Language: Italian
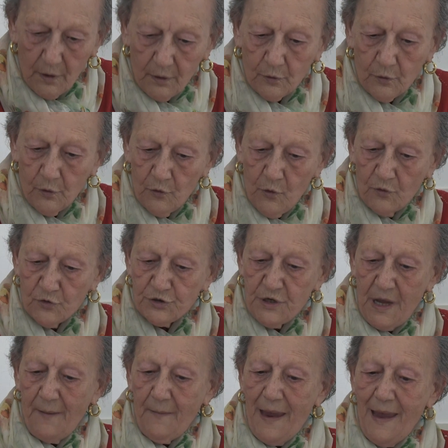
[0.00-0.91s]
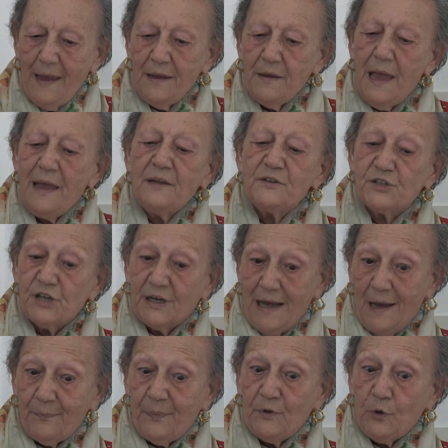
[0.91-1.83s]
è, e, e, ci
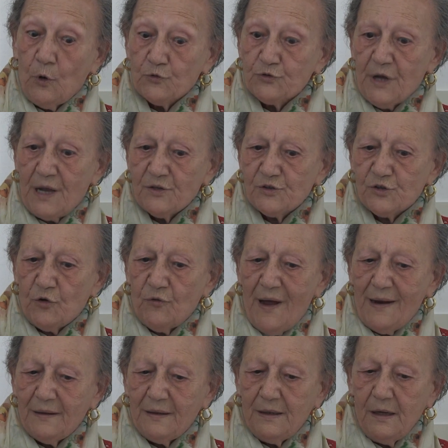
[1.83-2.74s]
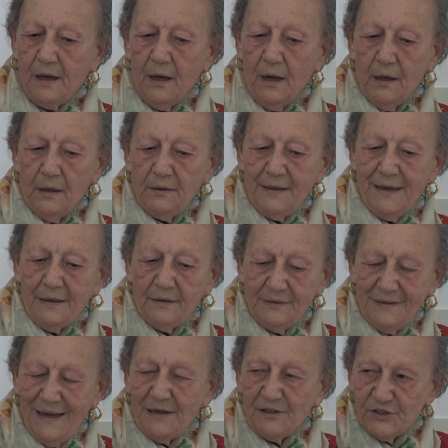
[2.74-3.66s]
capitò San Giovanni nel,
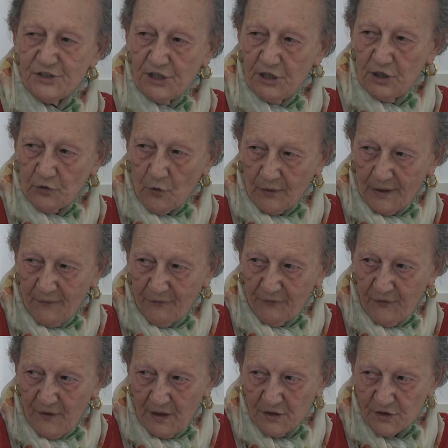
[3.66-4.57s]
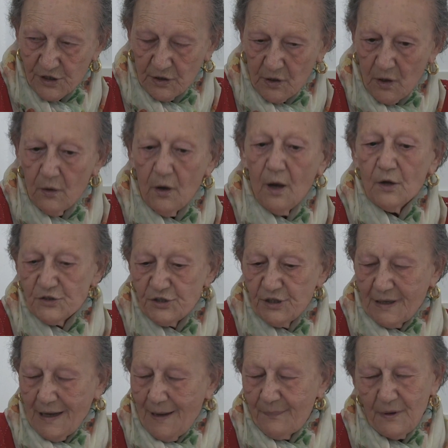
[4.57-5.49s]
nel, giro che fecero,
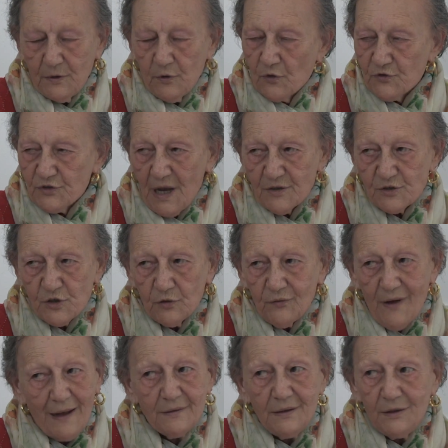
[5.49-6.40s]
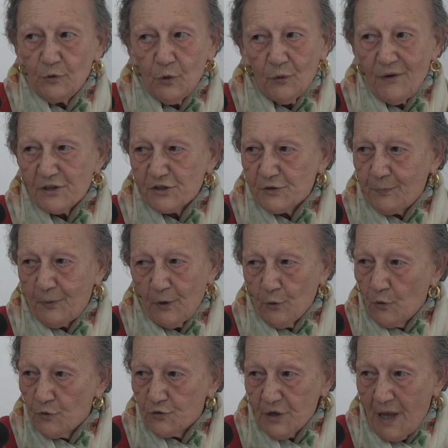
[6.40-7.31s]
ci capitò San Giovanni dove
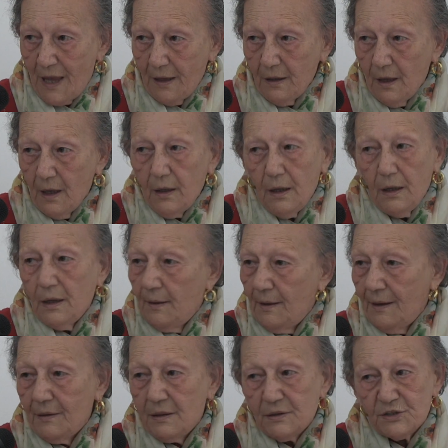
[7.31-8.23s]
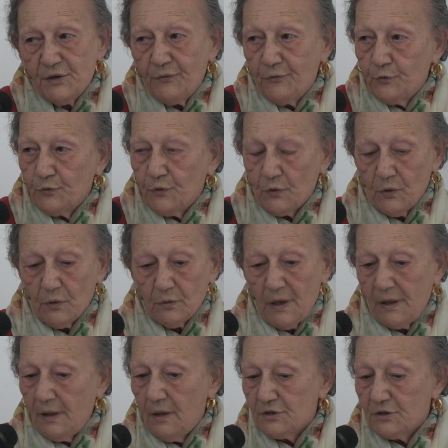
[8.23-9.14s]
esplose e ci furono,
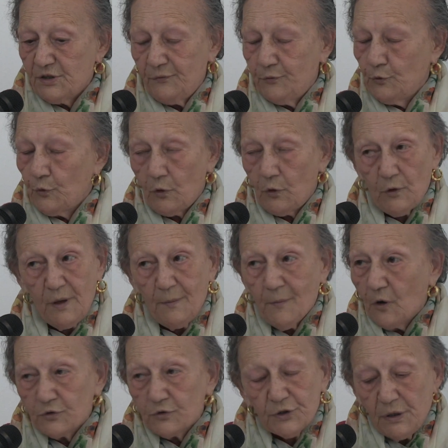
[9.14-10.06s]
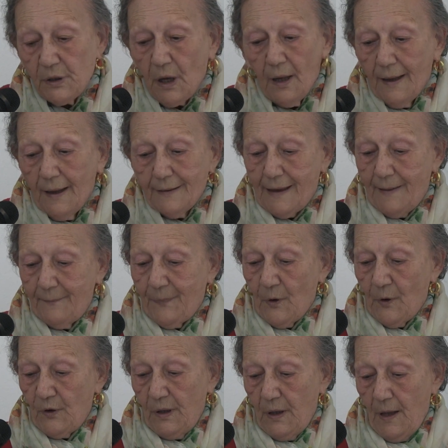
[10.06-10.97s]
ci furono i morti che
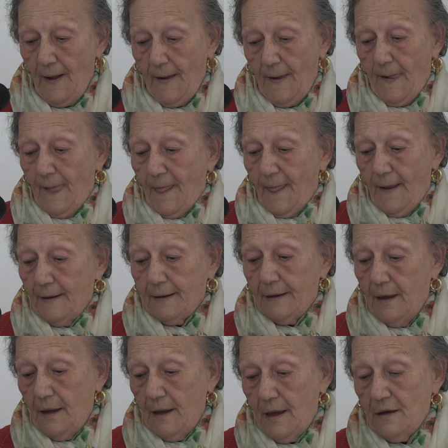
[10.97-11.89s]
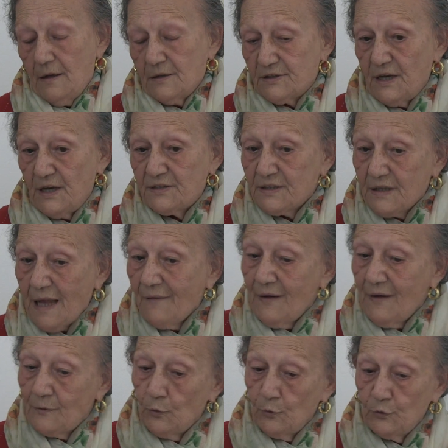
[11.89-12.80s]
poi eh, se
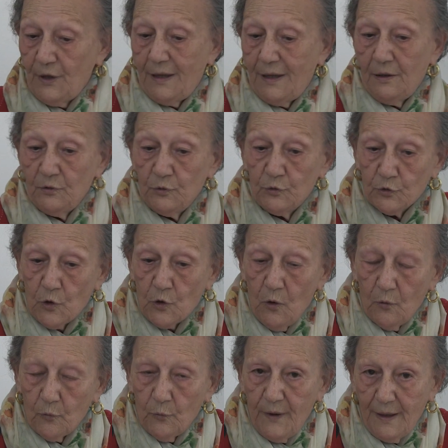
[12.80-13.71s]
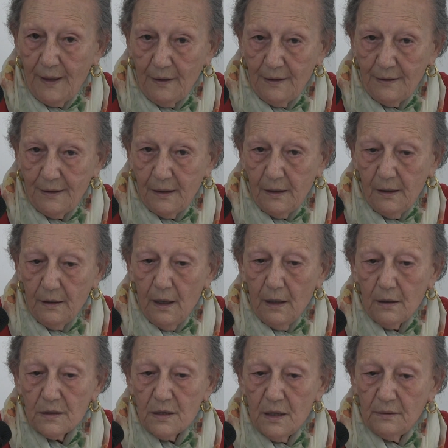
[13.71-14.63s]
stavano dentro quelli
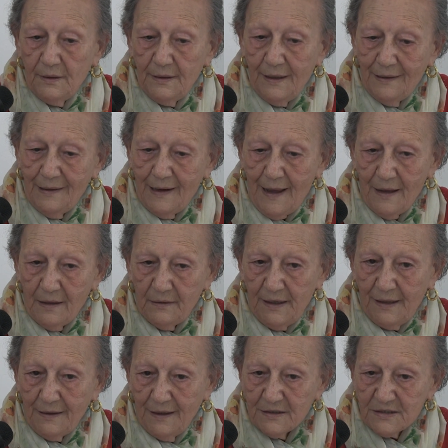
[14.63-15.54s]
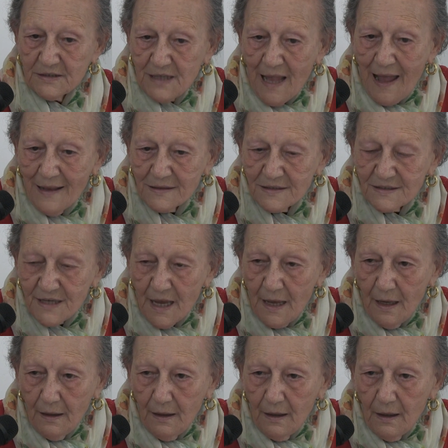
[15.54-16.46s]
nella, nelle
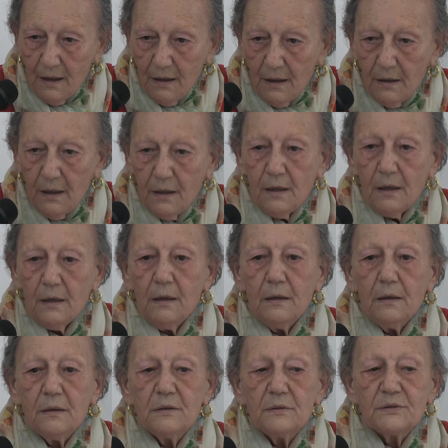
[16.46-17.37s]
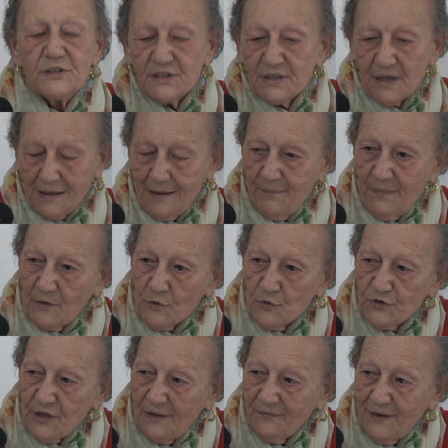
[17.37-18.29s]
stanze eh, si sarebbero
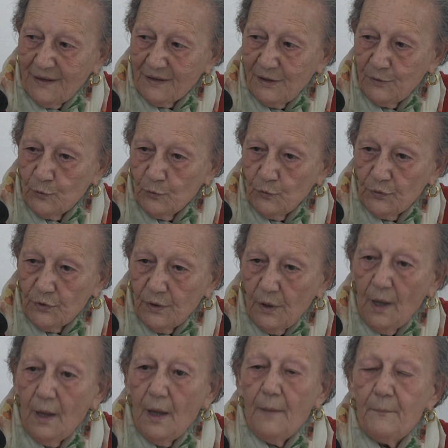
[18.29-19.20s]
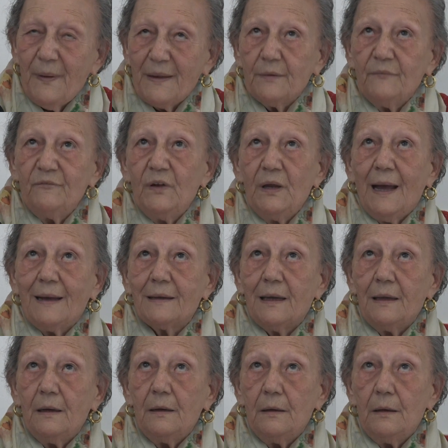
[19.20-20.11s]
salvati tutti. Per via
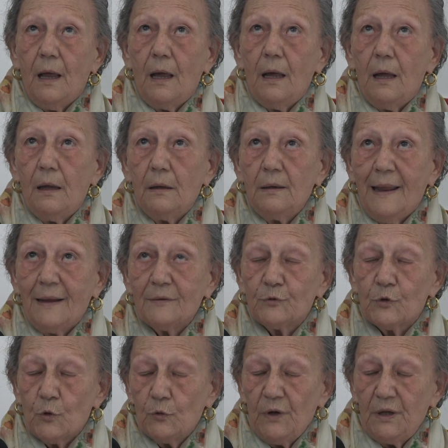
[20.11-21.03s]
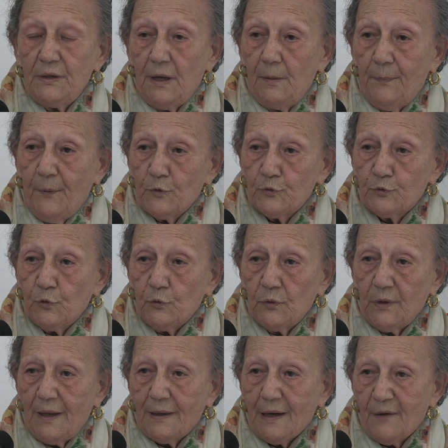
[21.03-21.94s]
che l'androne del
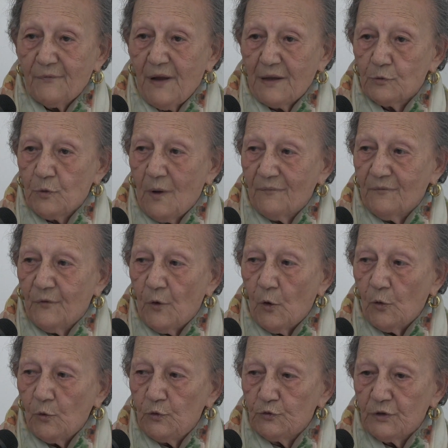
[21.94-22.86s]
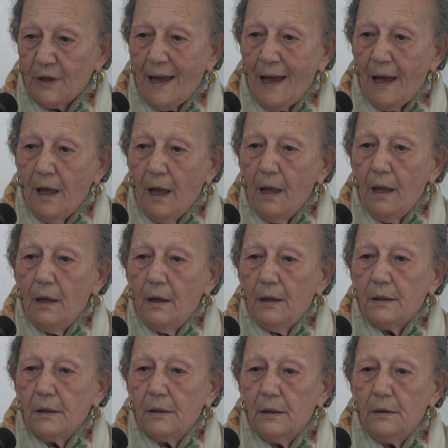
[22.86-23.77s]
portone era fatto a volta,
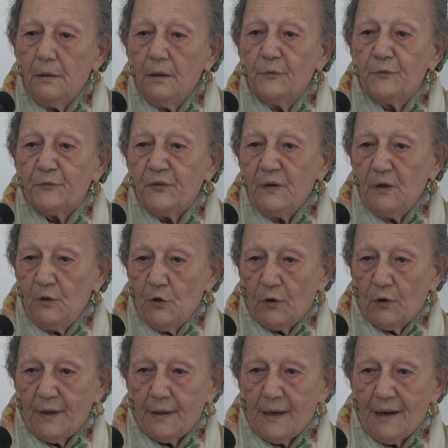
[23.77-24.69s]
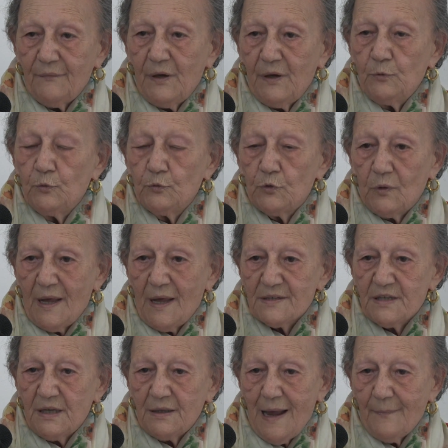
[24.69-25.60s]
il figlio che era venuto la
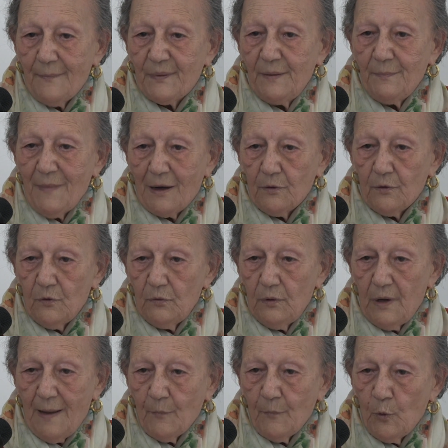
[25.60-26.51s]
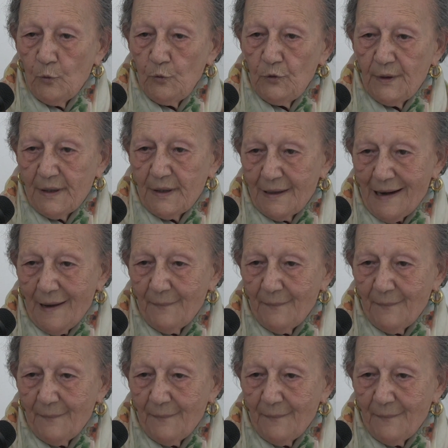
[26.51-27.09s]
sera prima con la moglie, che era